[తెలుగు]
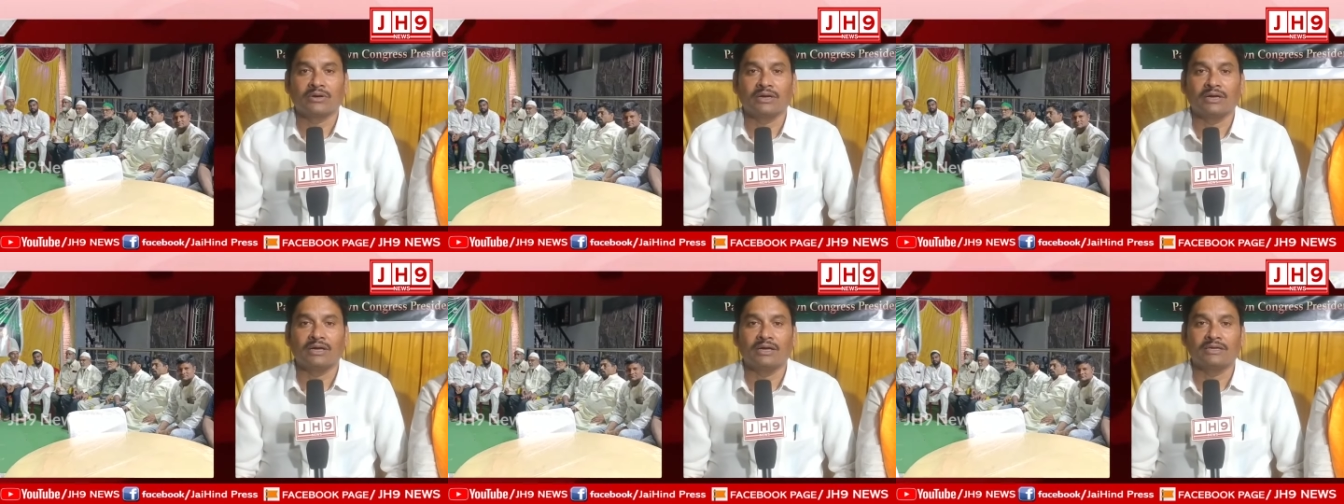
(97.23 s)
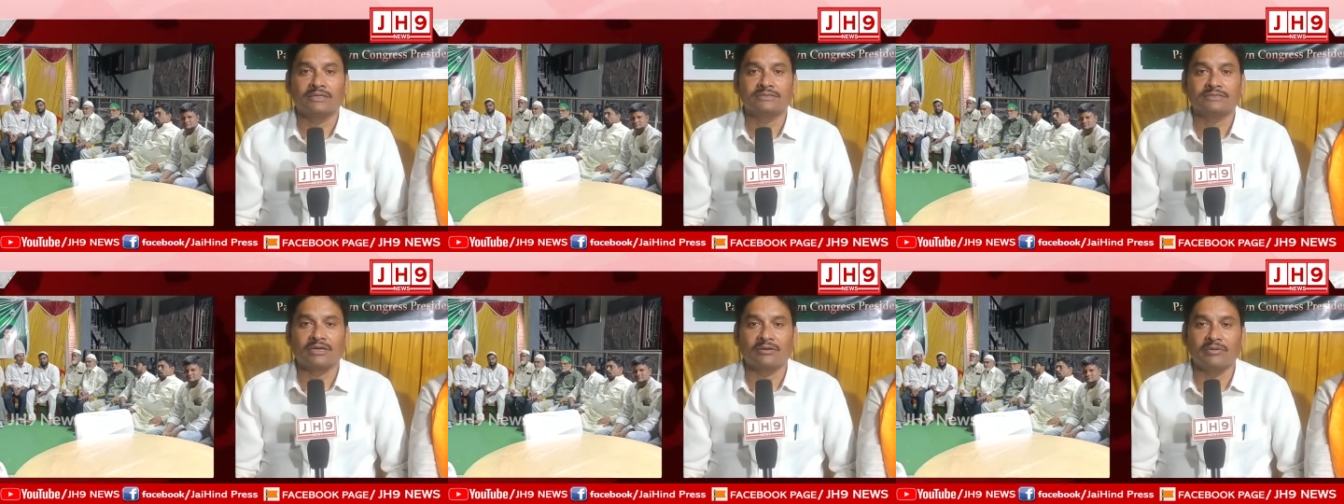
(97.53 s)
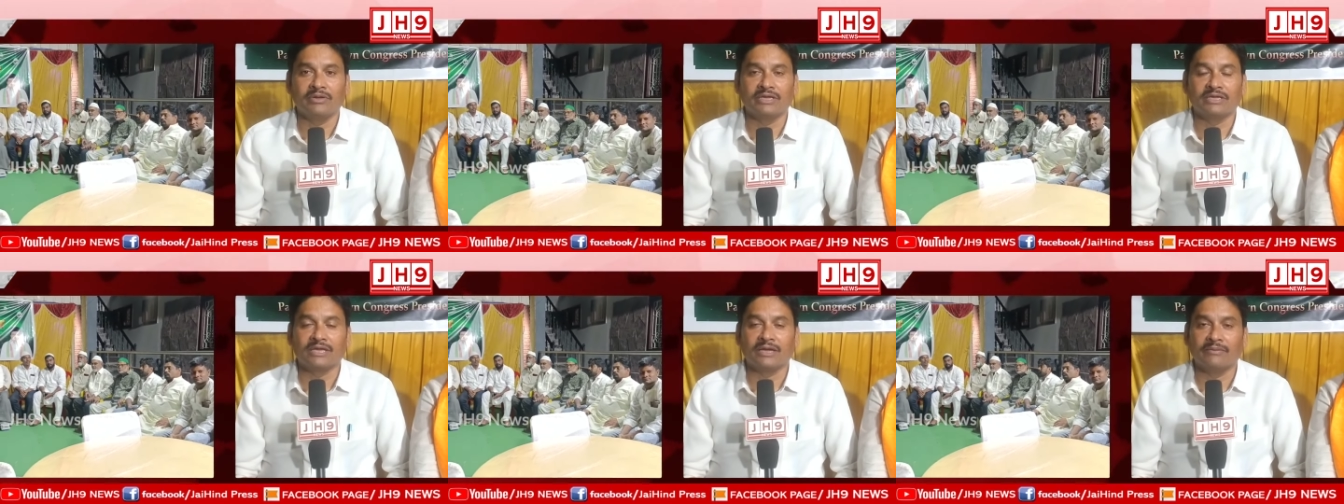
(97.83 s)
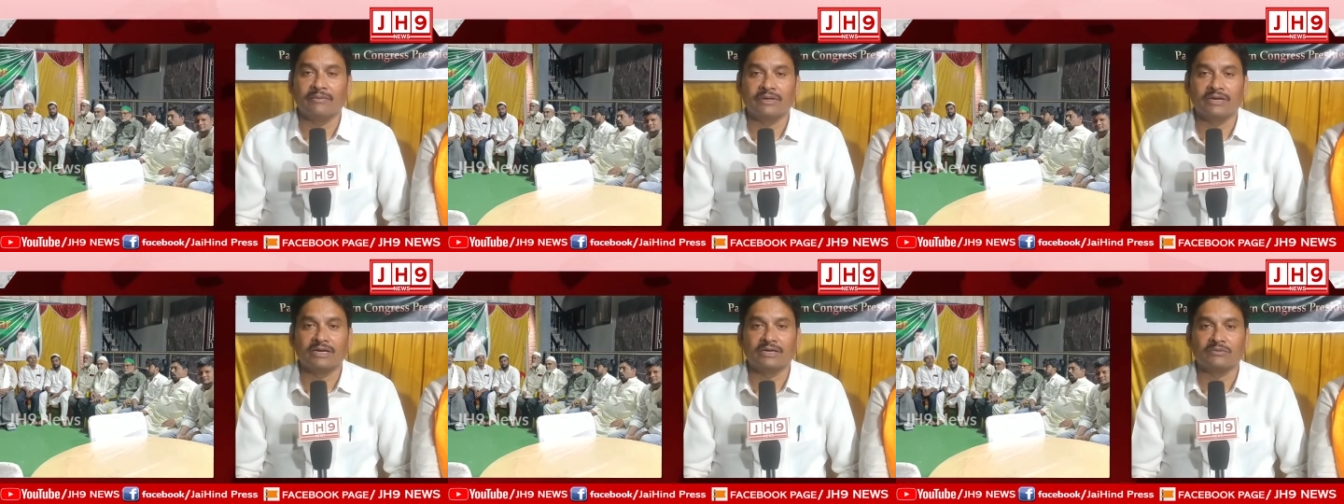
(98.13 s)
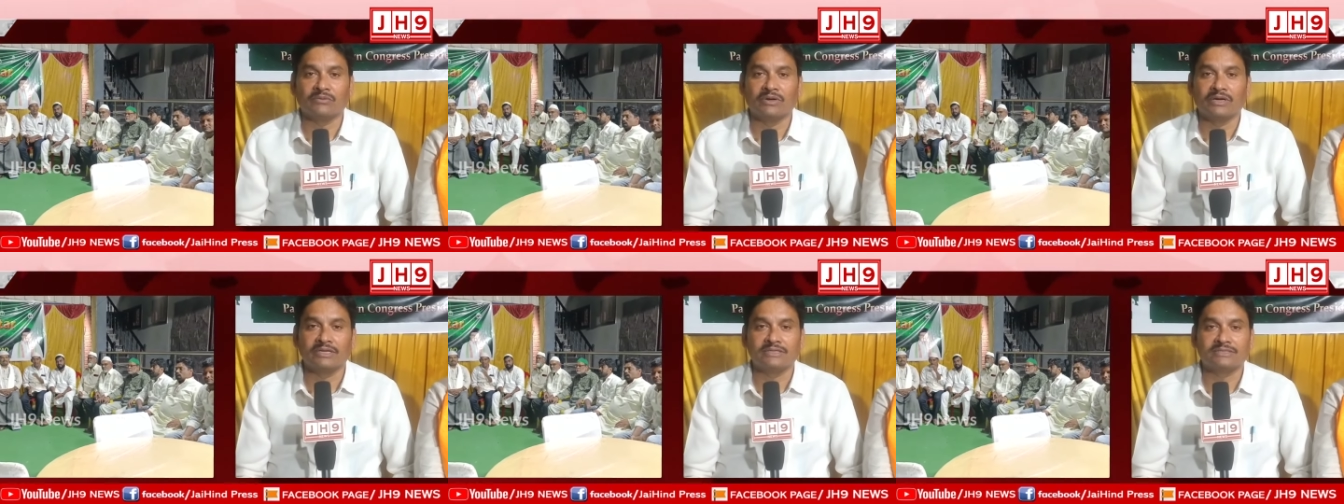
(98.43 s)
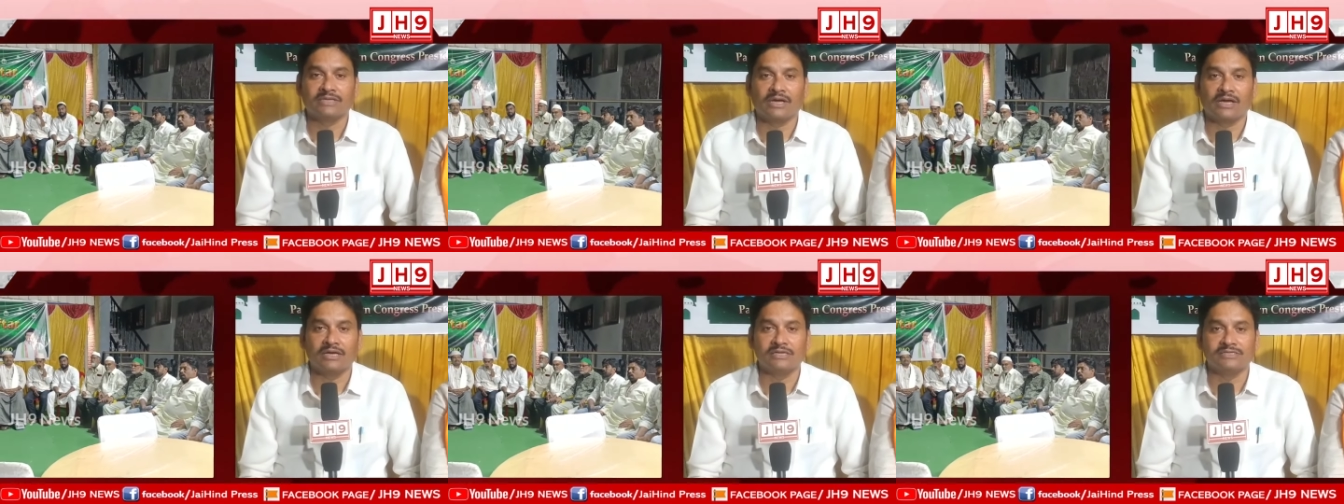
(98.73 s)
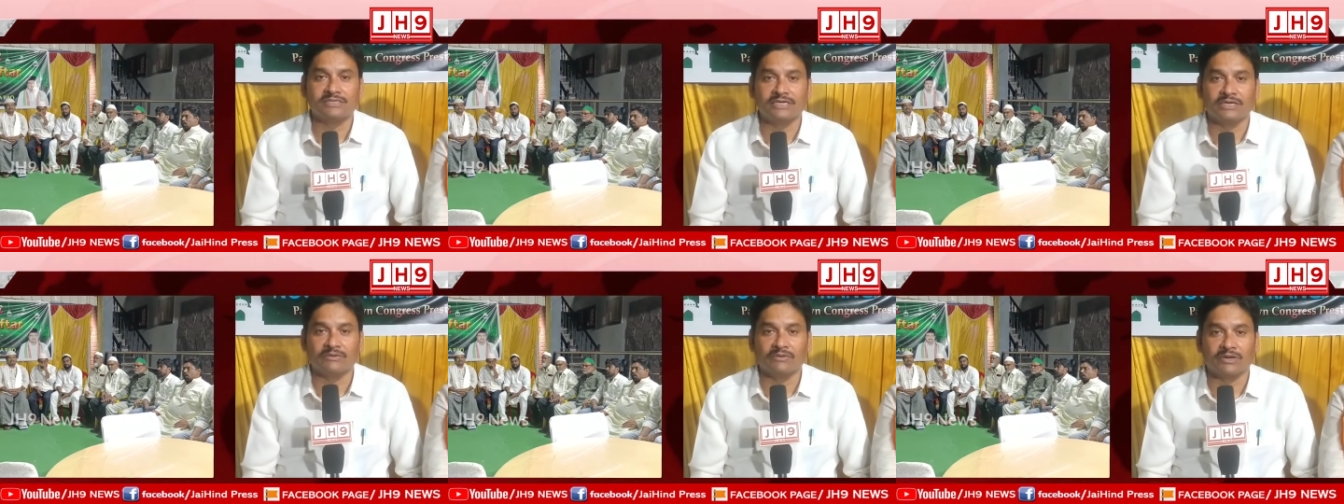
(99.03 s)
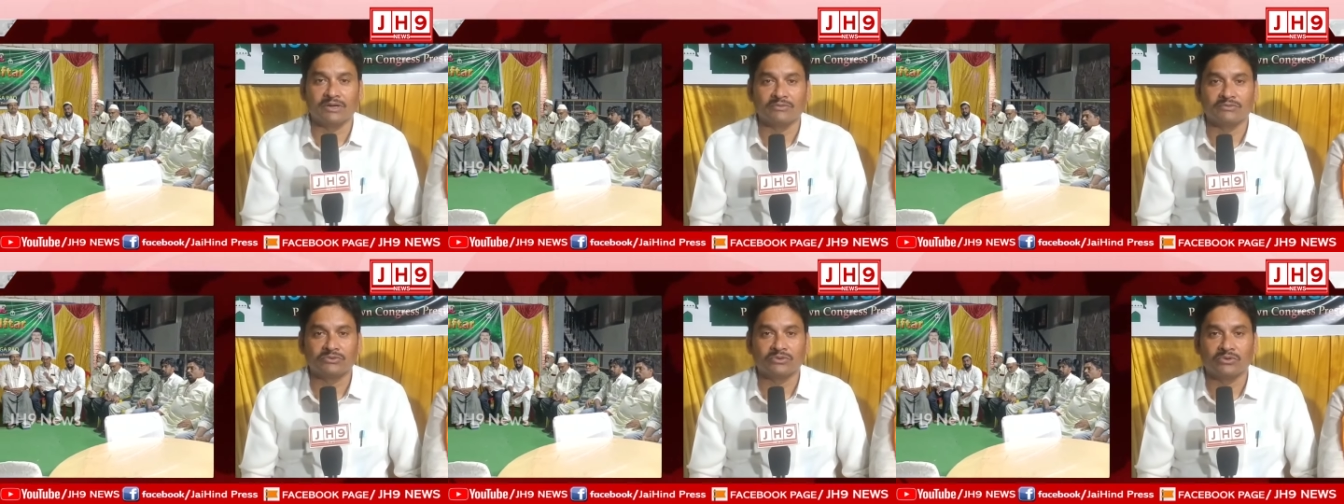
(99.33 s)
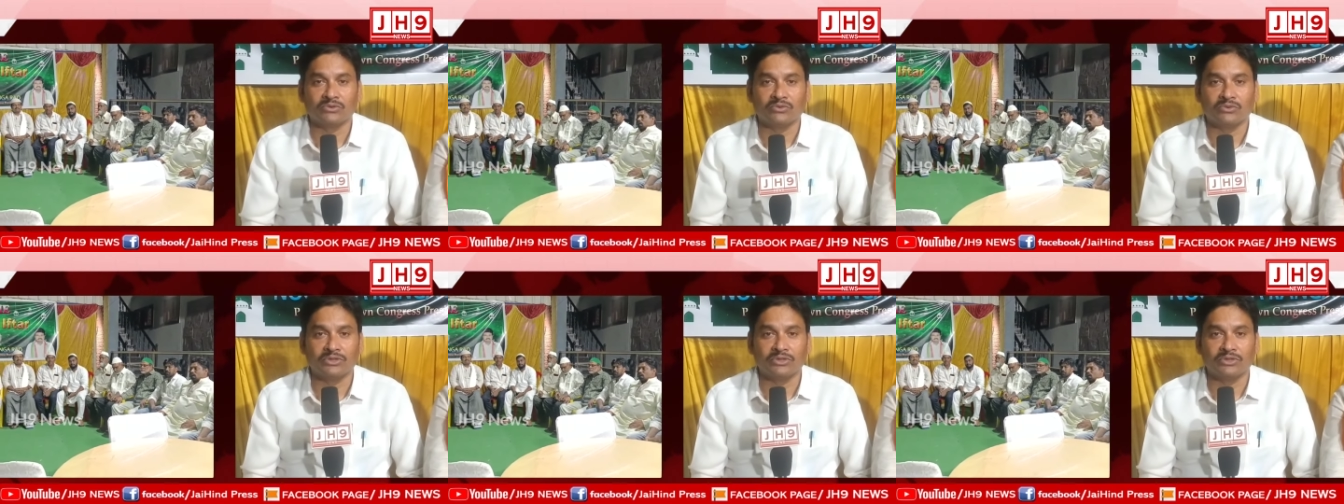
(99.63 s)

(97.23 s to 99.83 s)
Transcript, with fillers: ఒక సమైక్యమైనటువంటి సహజీవనంతో